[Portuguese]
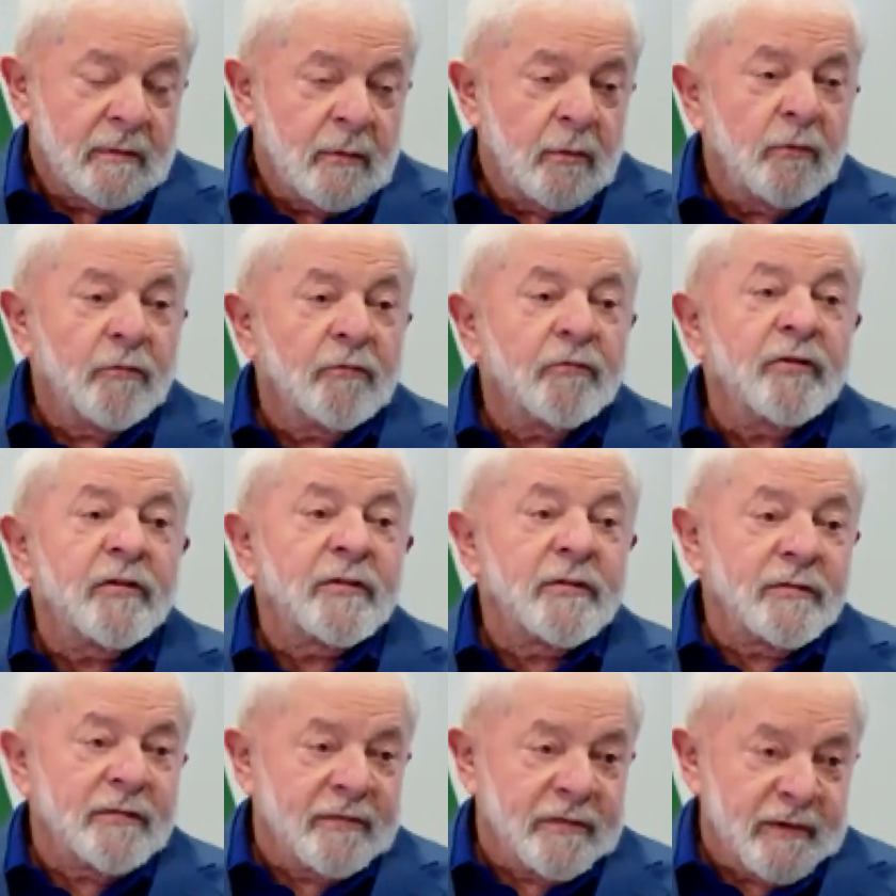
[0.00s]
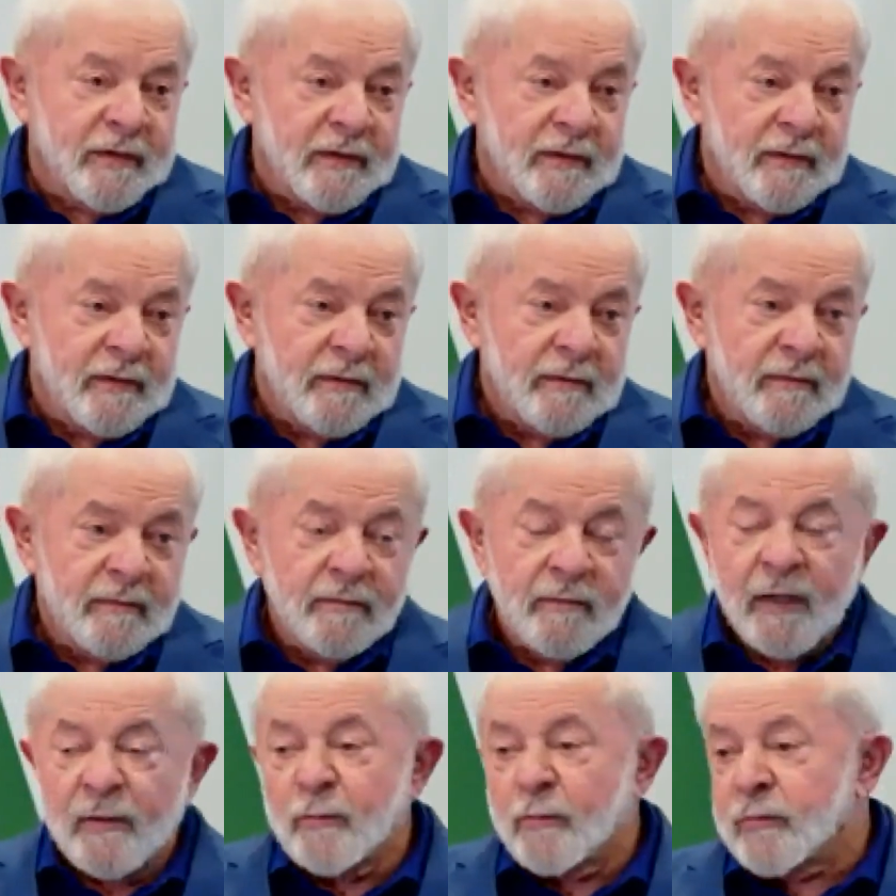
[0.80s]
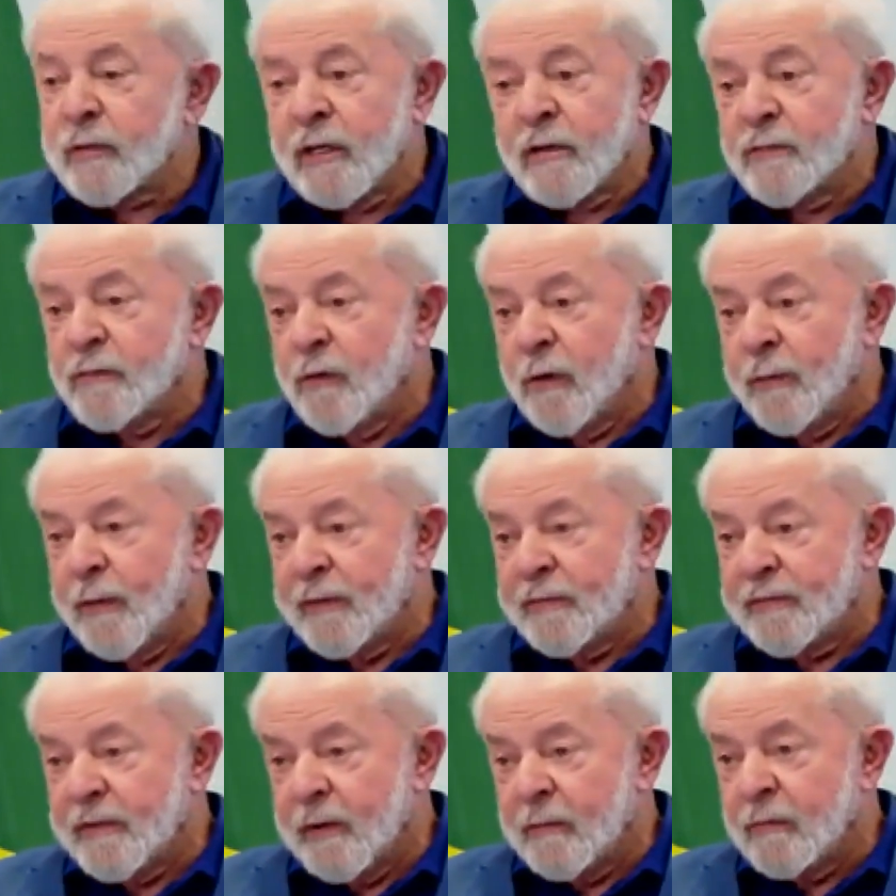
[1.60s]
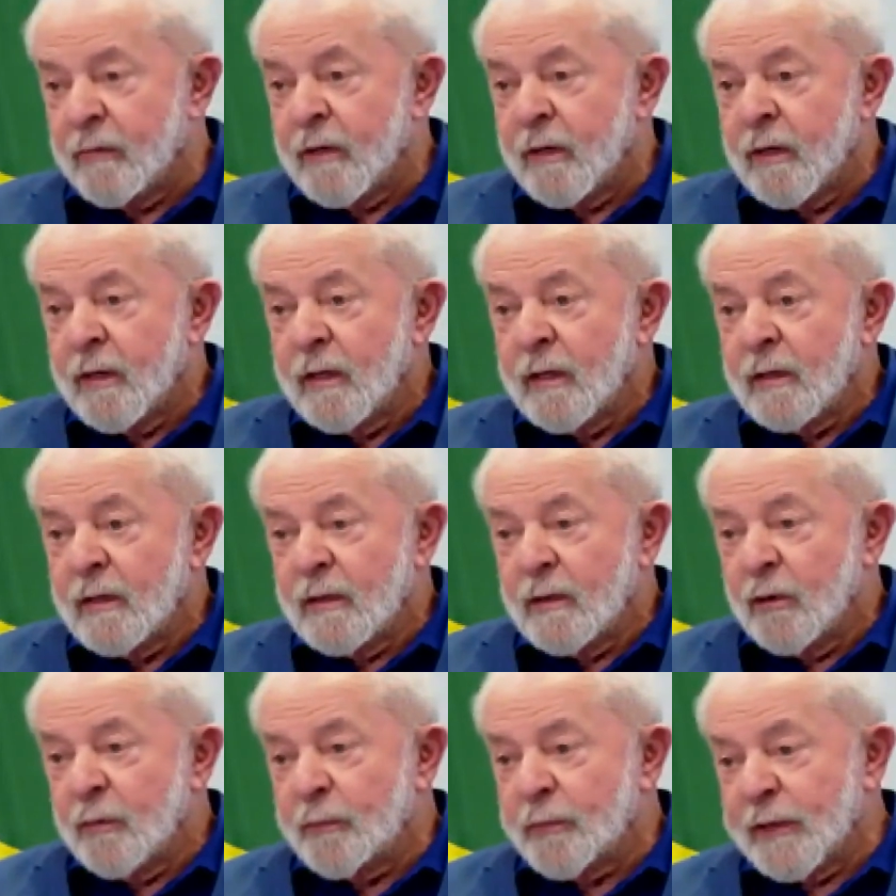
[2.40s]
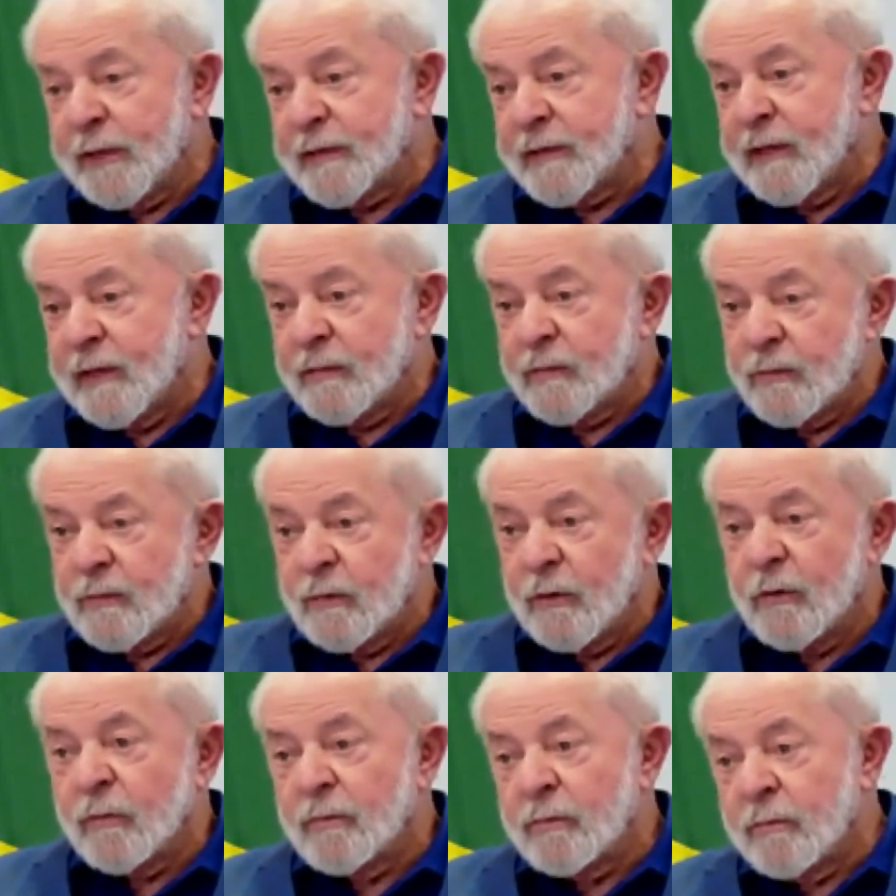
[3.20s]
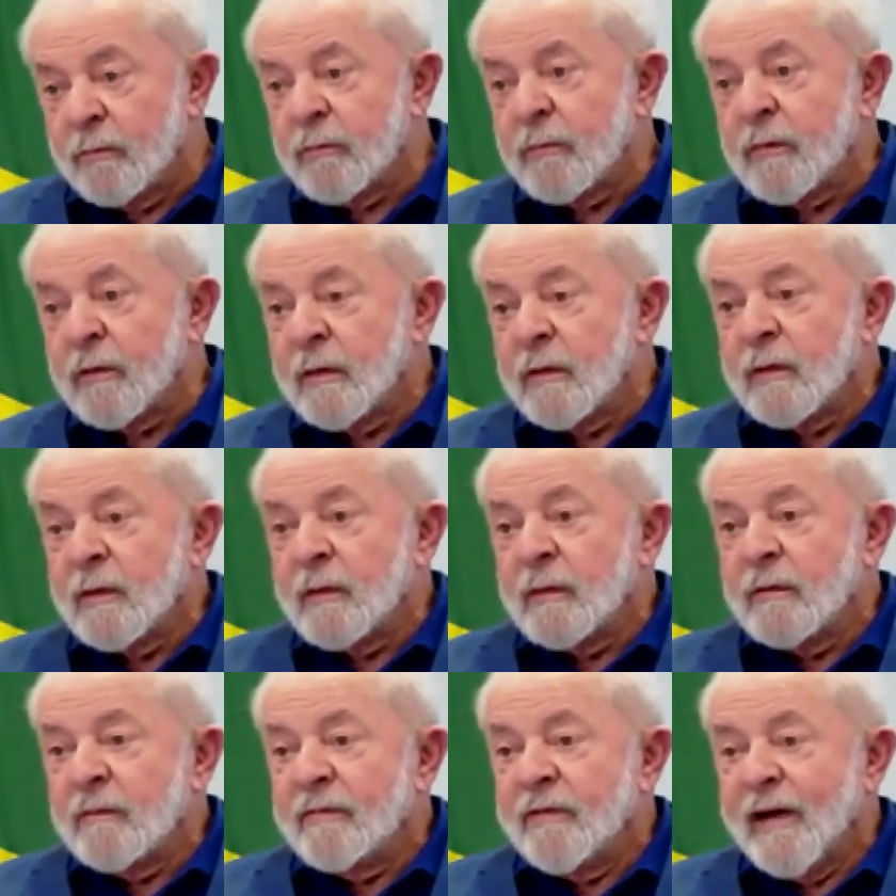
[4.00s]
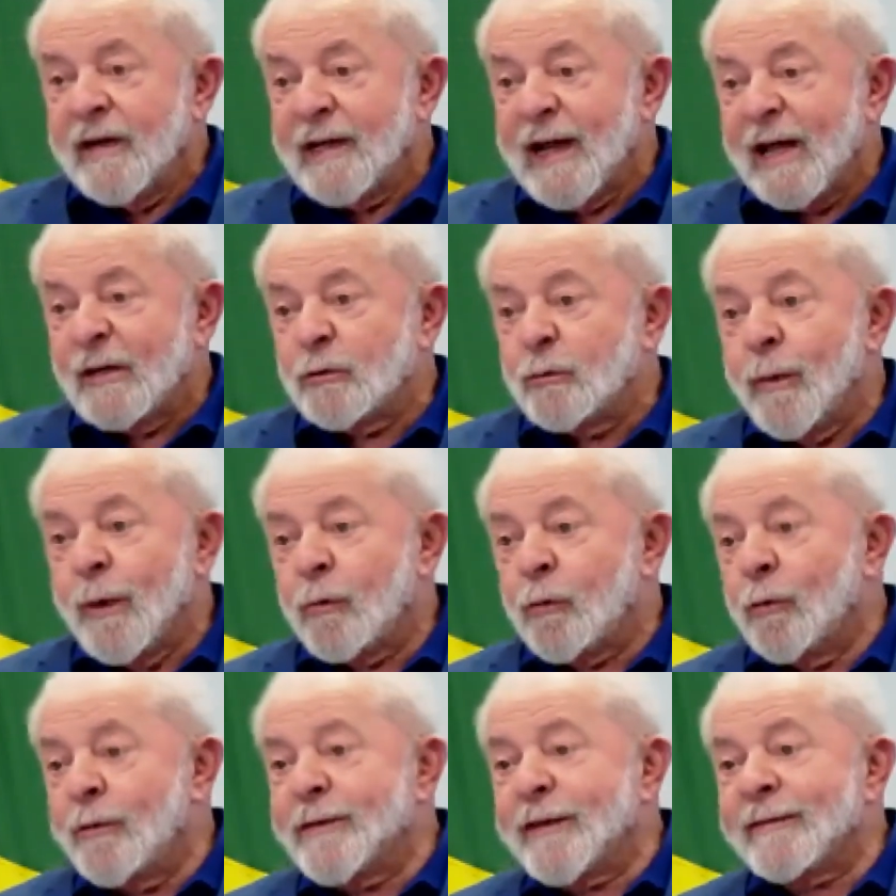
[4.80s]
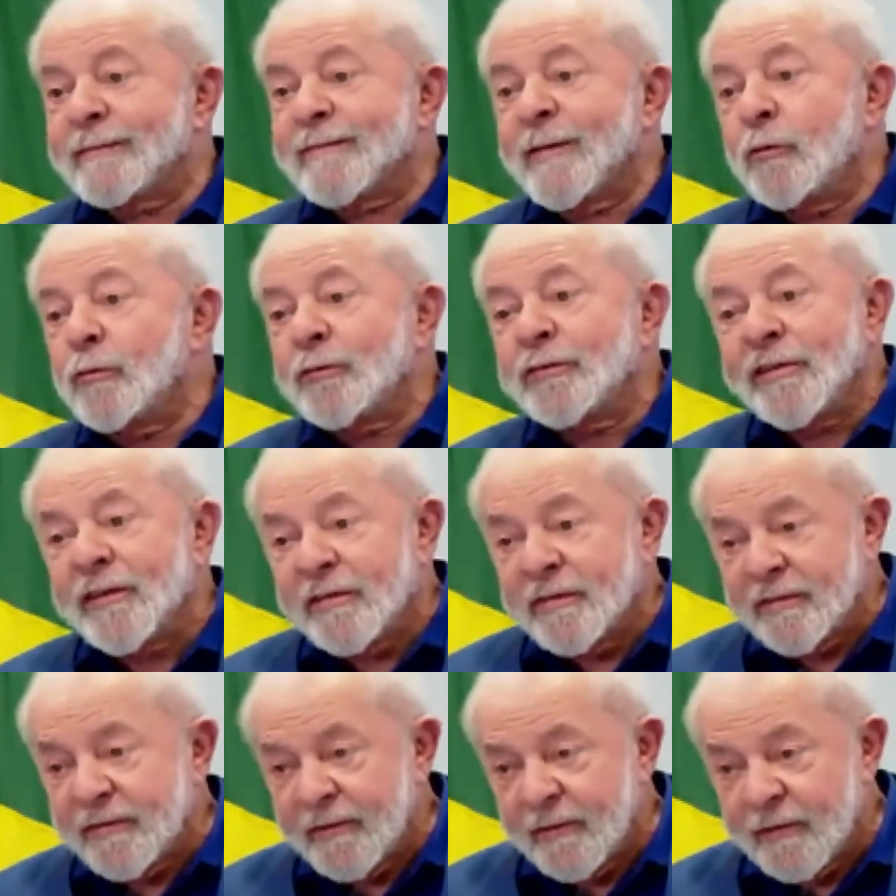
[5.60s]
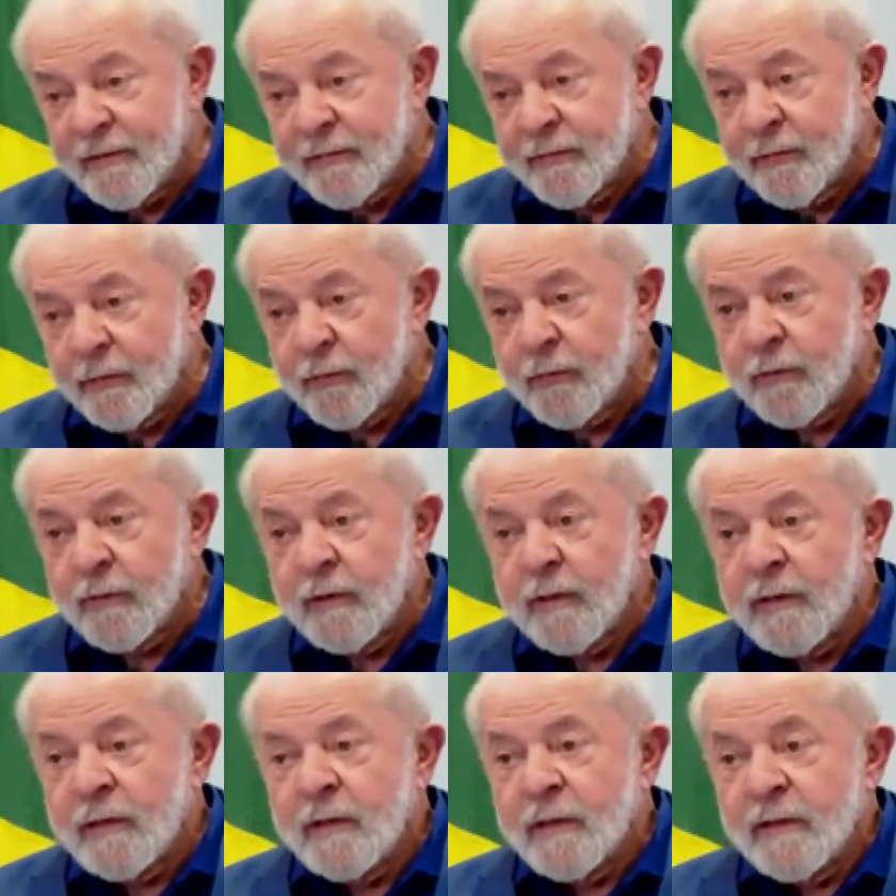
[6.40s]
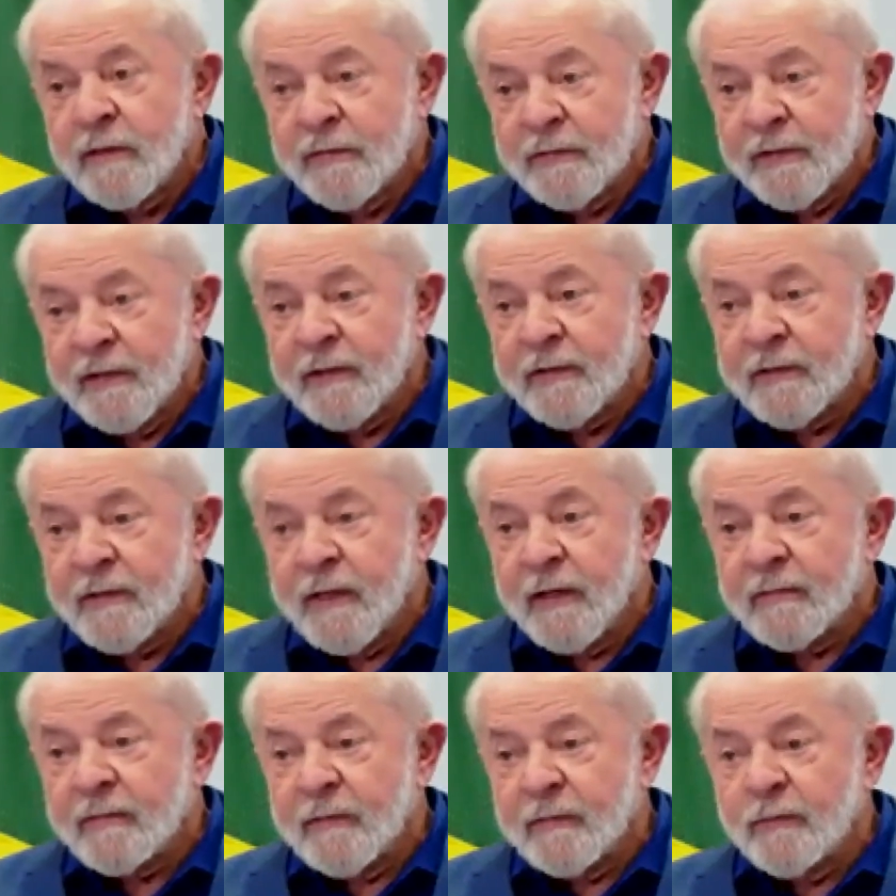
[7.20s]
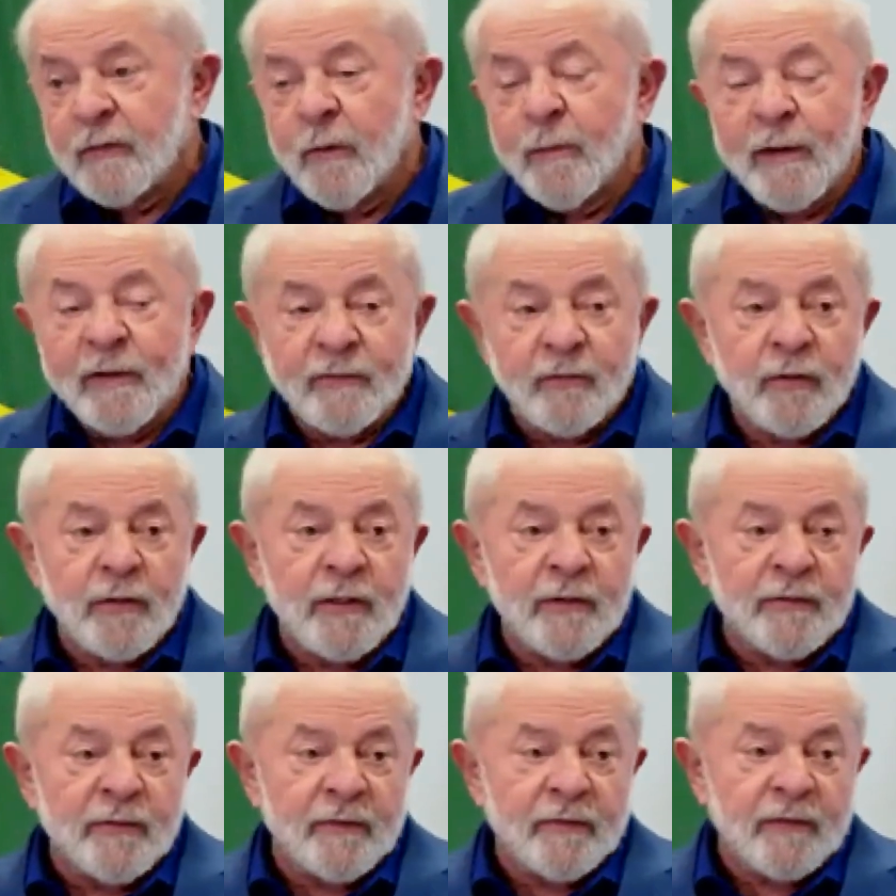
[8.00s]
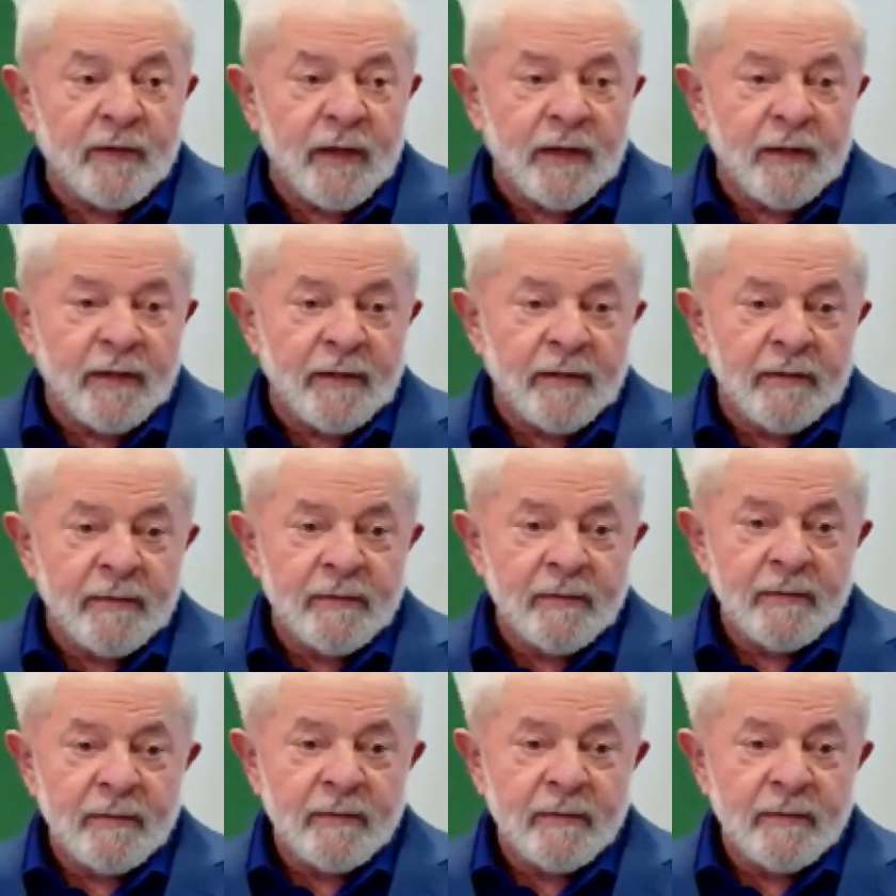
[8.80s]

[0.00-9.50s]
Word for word: Eu ouvi dizer, mas não tenho informação e eu pretendo não falar de uma coisa tão sensível sem ter as informações necessárias.